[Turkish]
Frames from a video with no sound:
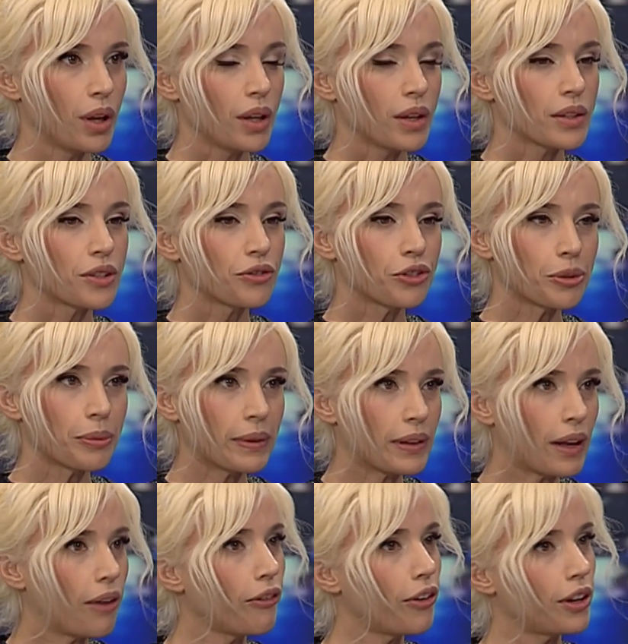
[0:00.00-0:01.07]
Sıfır
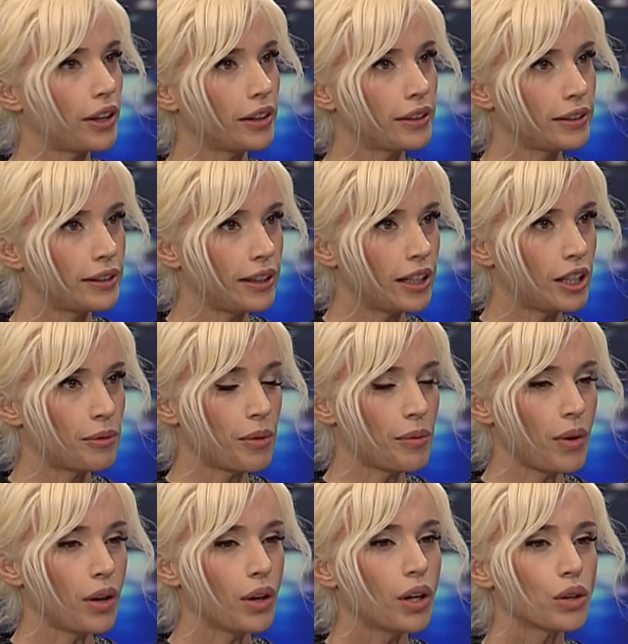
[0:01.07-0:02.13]
beden falan da değilim
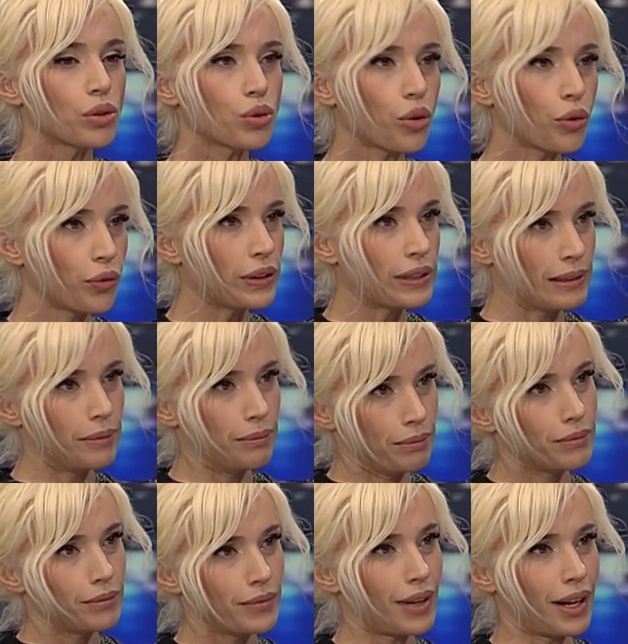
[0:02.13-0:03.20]
ama çok fitim.
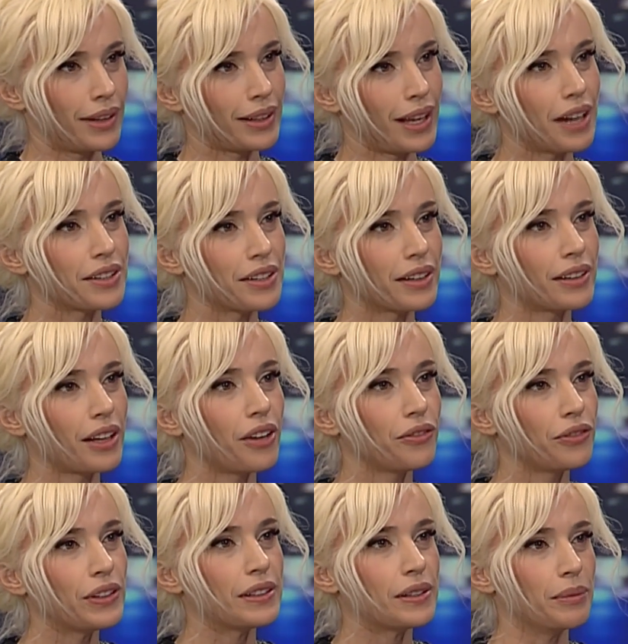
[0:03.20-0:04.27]
Yani gerçekten Fit,
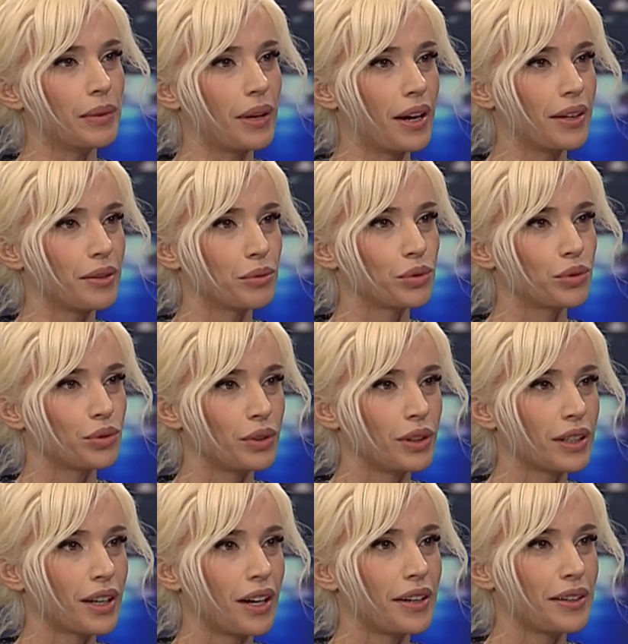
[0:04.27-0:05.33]
evet. fitim yani. Bunu
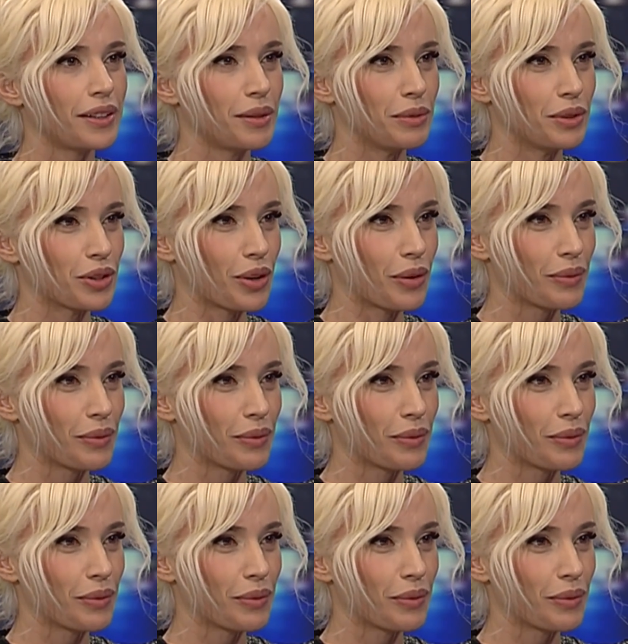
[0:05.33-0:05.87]
inkar edemeyeceğim.